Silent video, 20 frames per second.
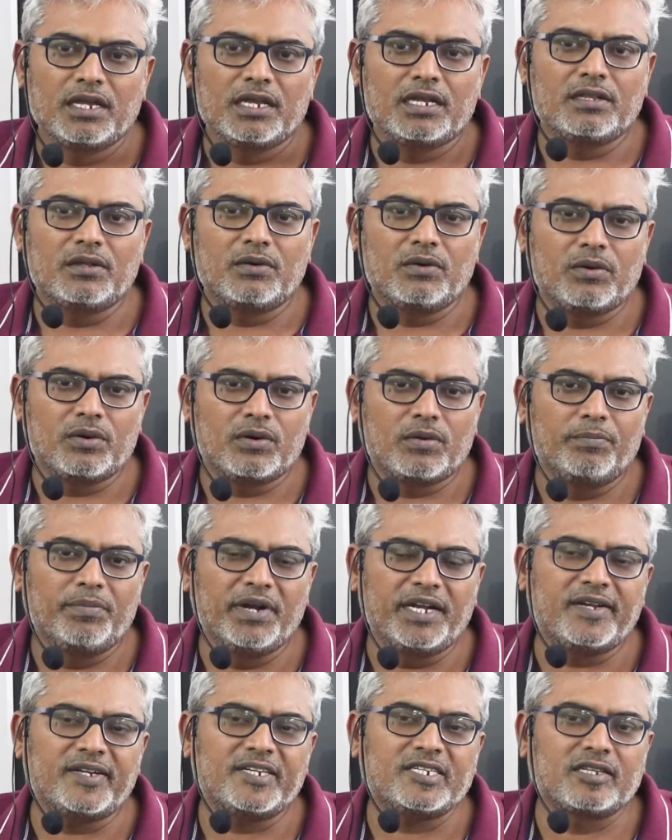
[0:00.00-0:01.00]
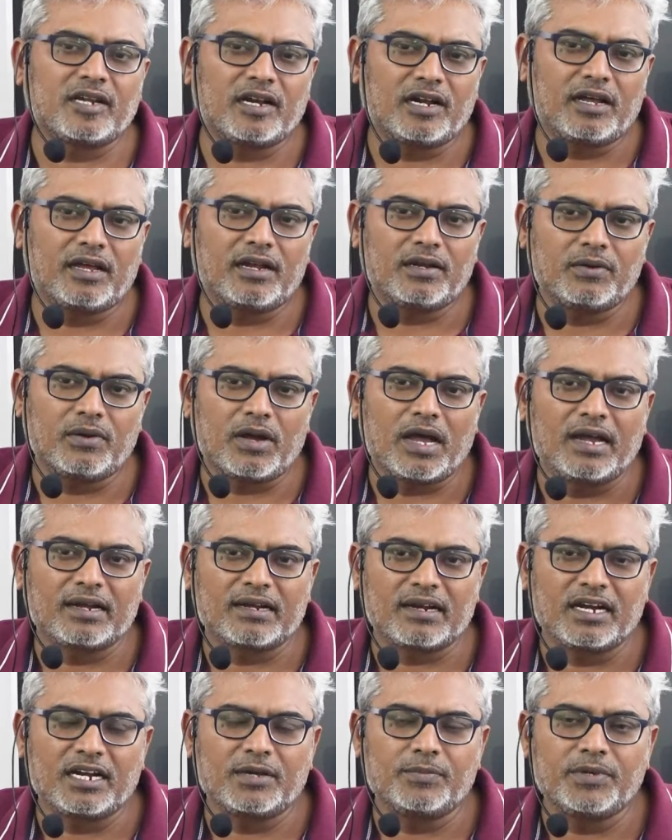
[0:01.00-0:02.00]
ఏదో బ్రిటిష్ తరహాలో ఆ
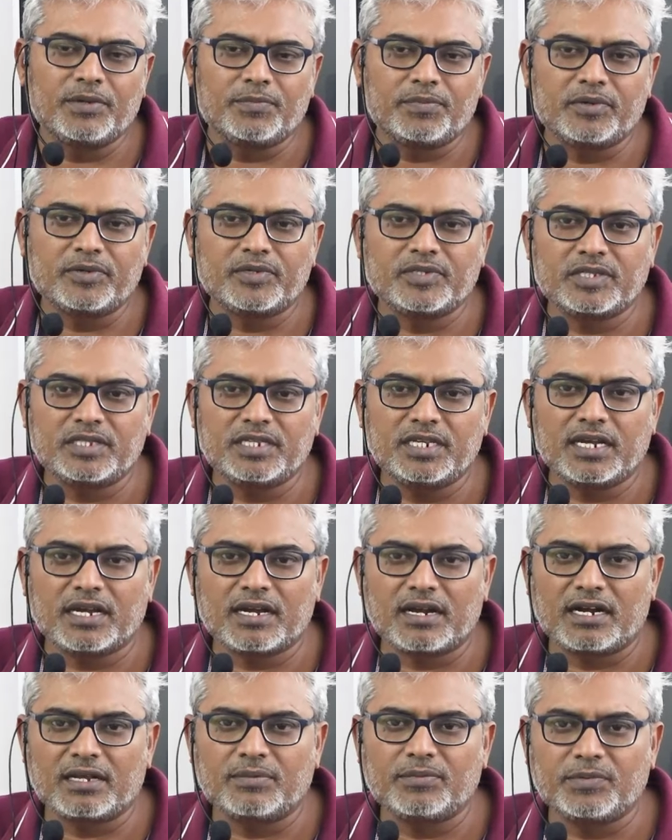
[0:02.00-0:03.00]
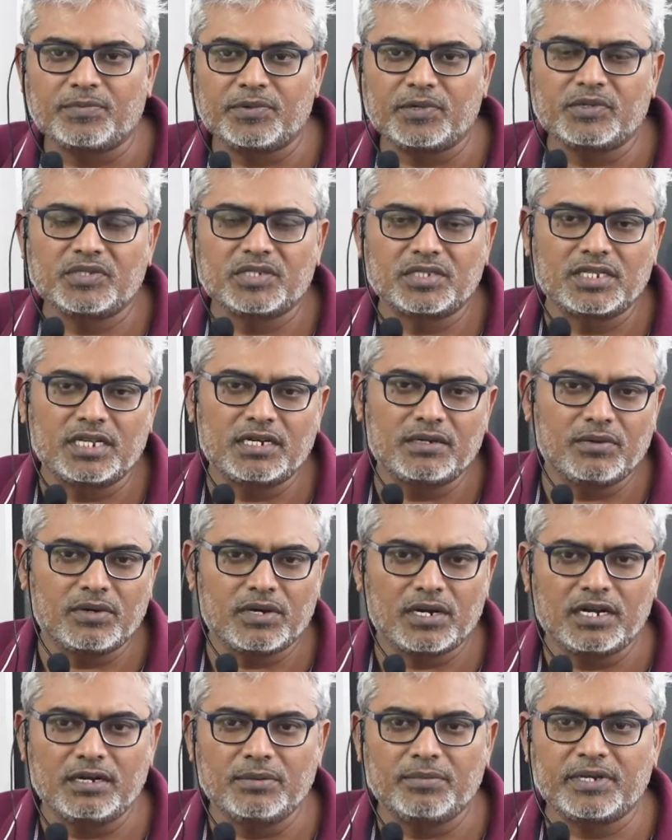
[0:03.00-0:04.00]
అకాడమీ ఇప్పుడు వచ్చింది ఈ అకాడమీ ఇప్పుడు వచ్చిందని ఒక
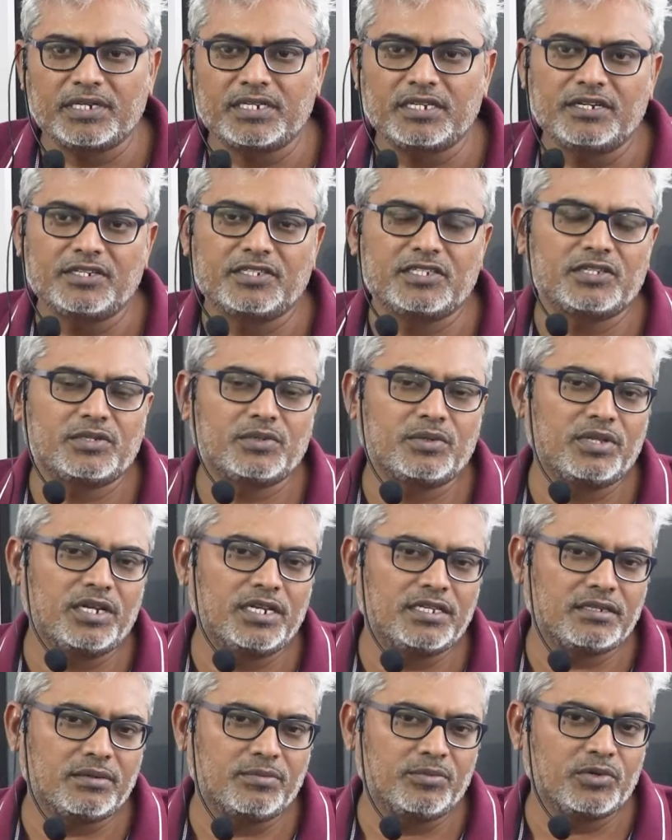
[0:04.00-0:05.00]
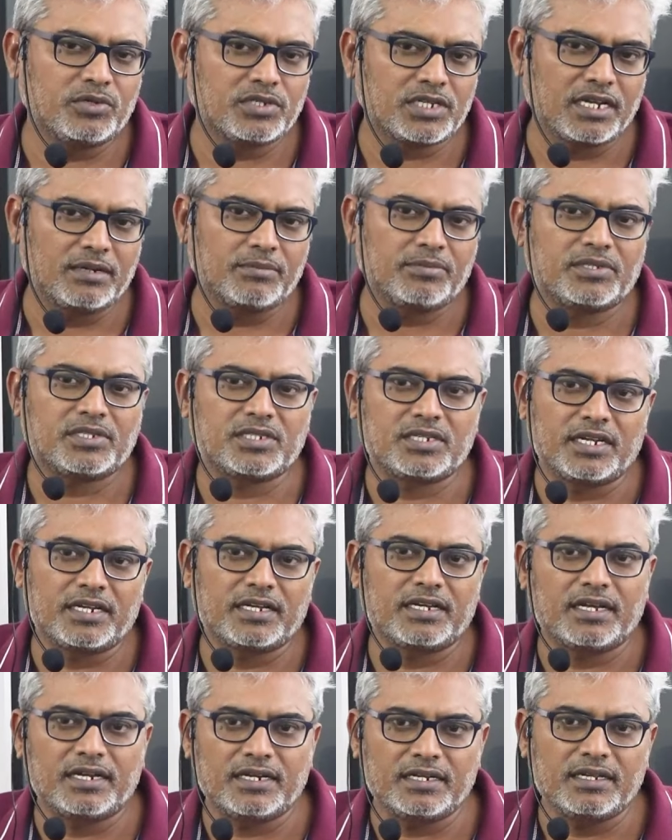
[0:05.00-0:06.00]
రెండు పేజీలు ఇచ్చేసి వదిలేసిన బుక్స్ కనిపిస్తున్నాయి
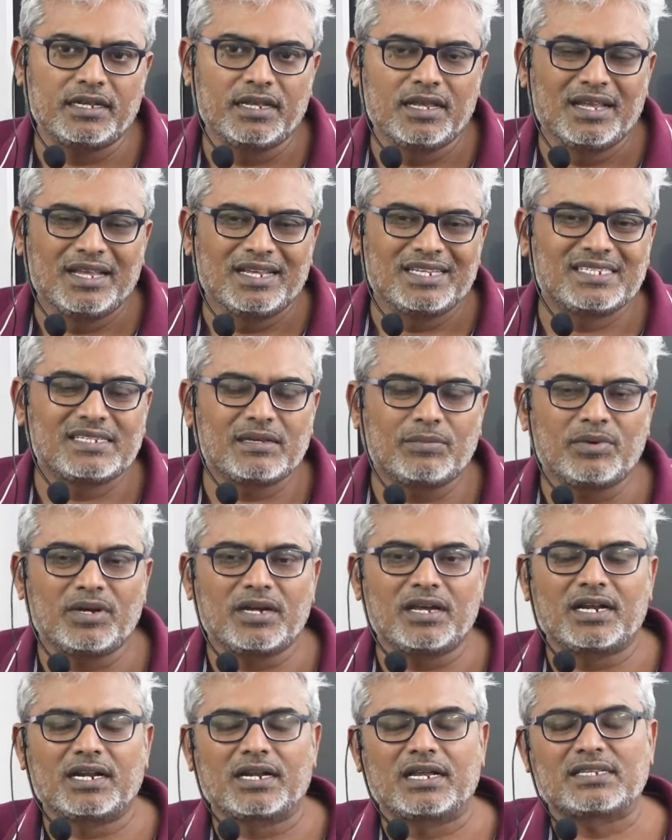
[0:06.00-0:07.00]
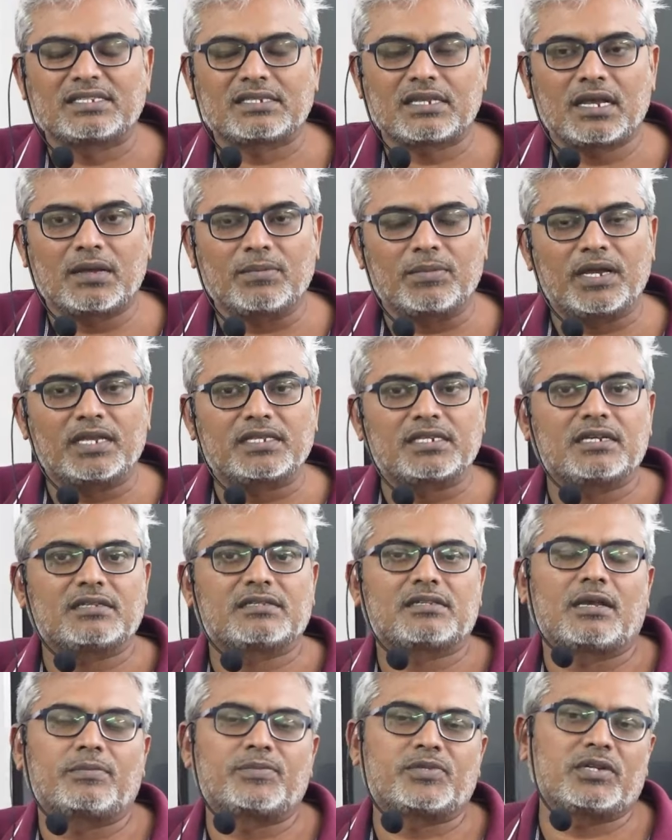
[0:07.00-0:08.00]
కానీ సమగ్రంగా సామాజిక
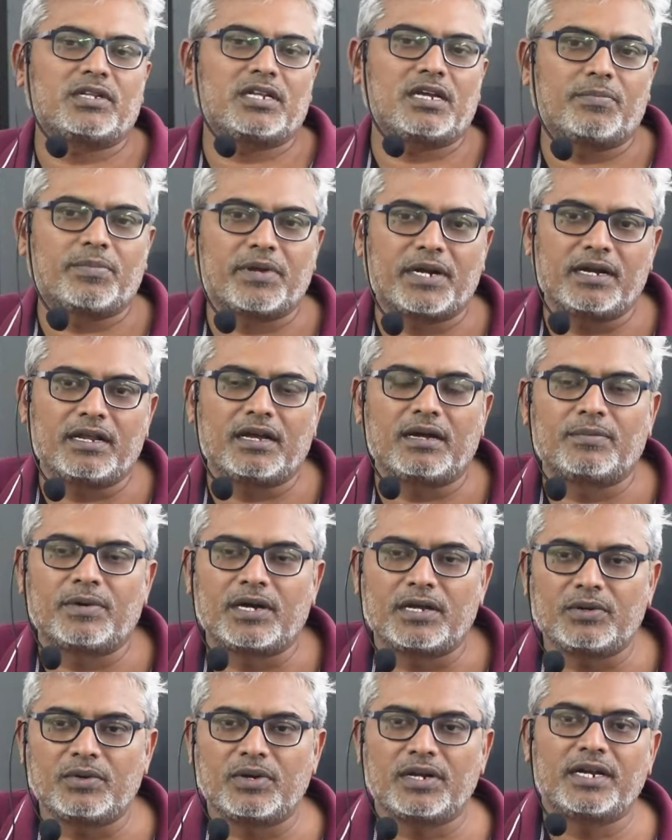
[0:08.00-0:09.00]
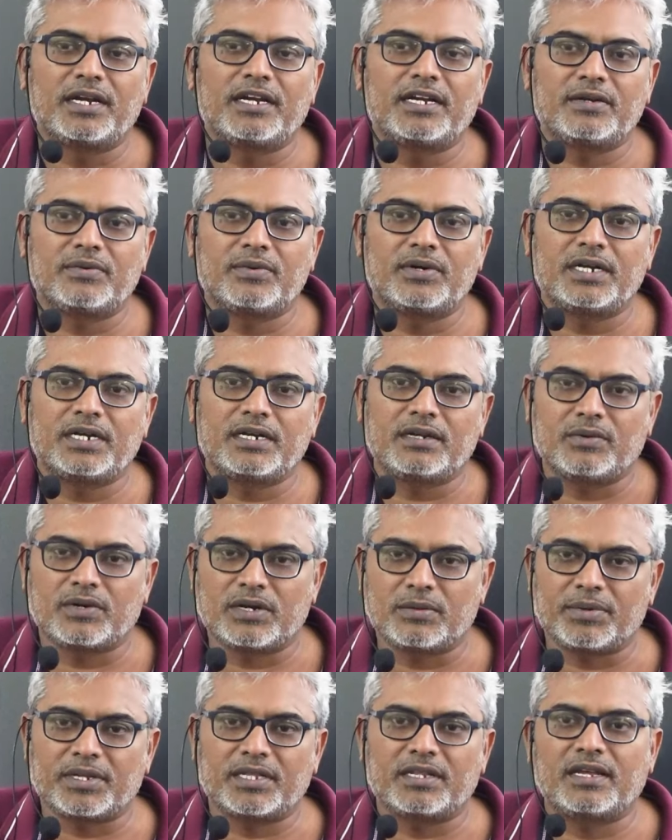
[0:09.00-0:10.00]
సాంస్కృతిక పరిణామాలు అనేటువంటి ఒక
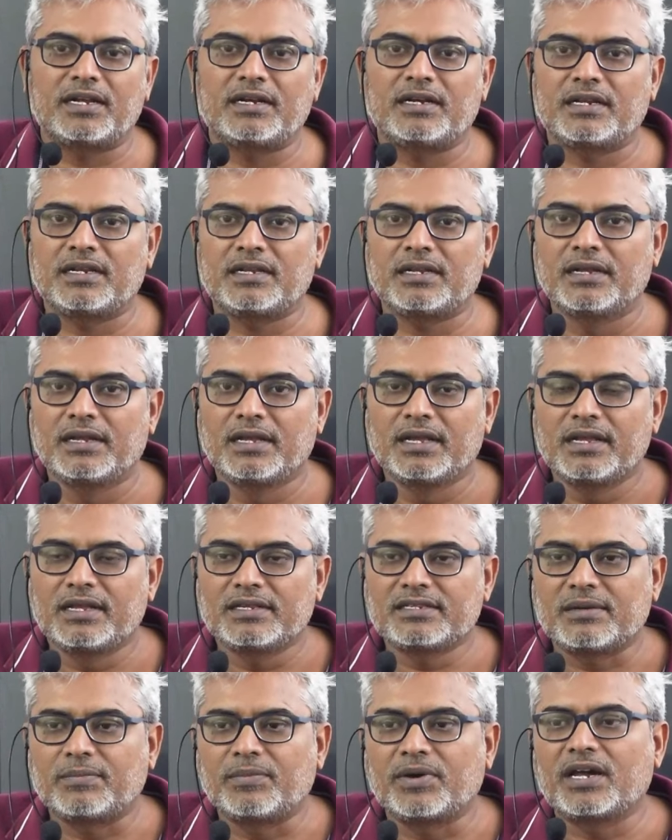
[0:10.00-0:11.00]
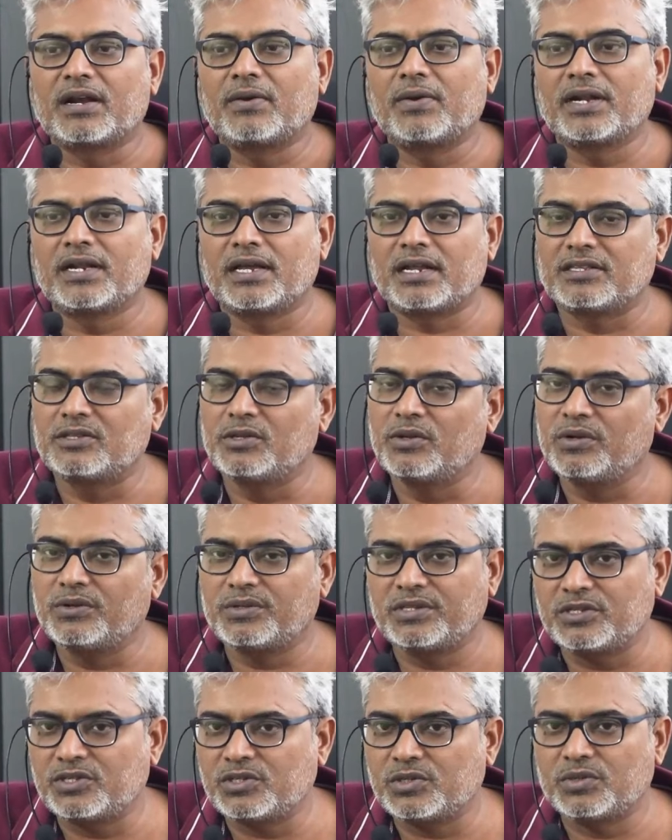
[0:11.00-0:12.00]
పదాన్ని సమగ్రమైన అర్థంలో
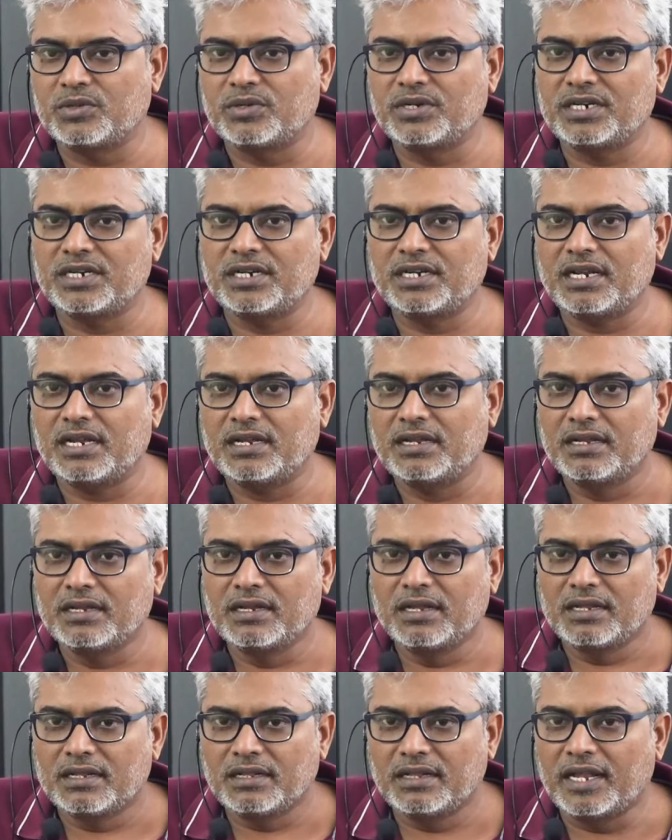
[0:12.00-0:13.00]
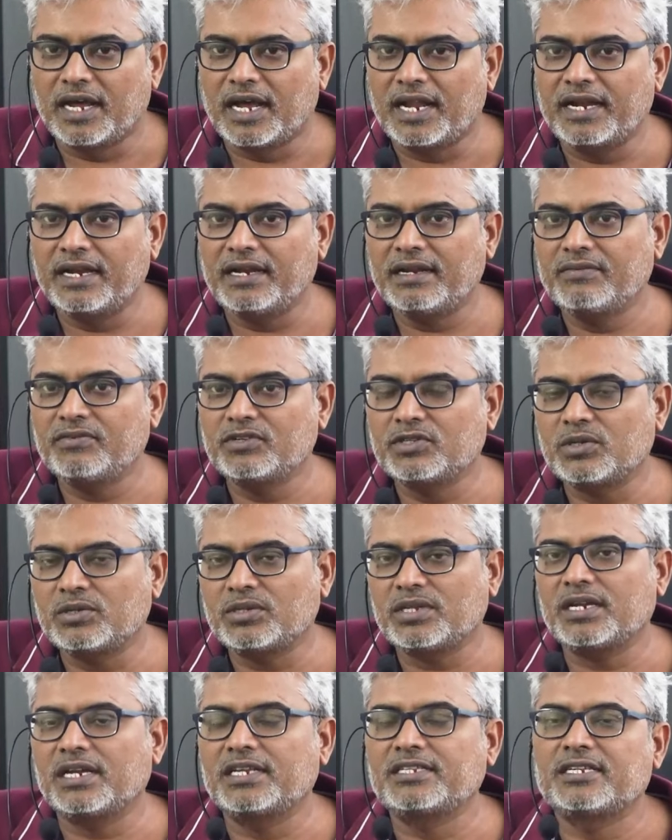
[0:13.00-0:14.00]
తీసుకొని దాన్ని
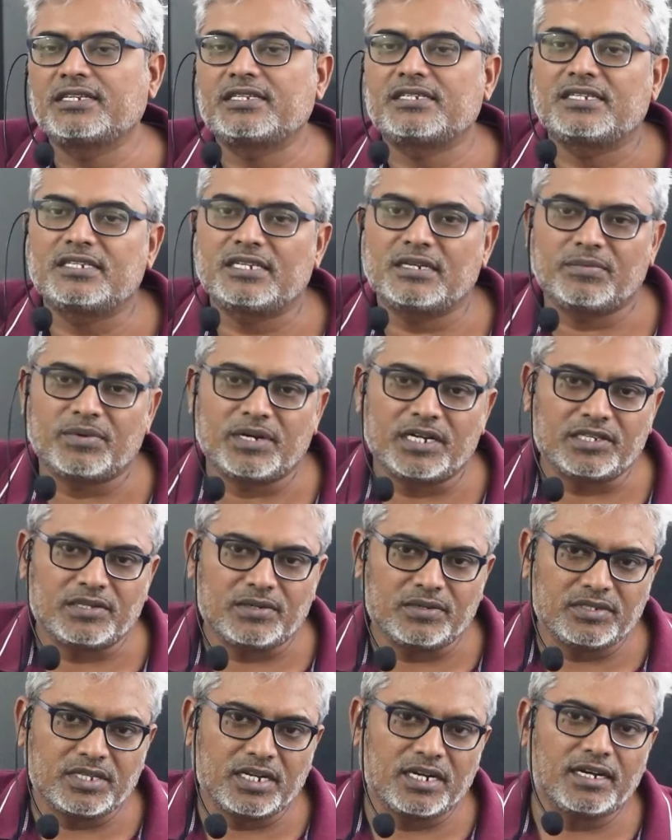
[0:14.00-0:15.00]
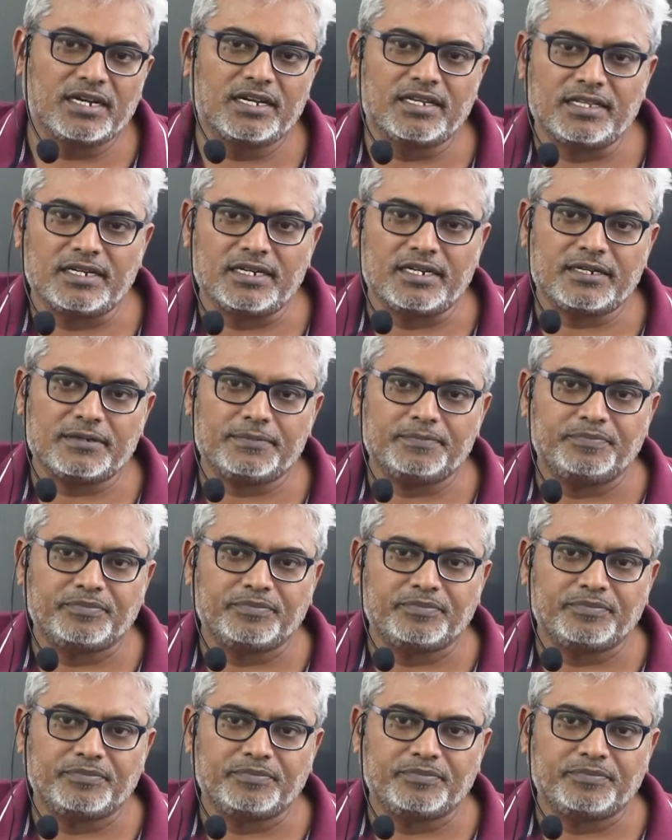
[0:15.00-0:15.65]
విస్తృతంగా చర్చించే ప్రయత్నం జరగలేదండి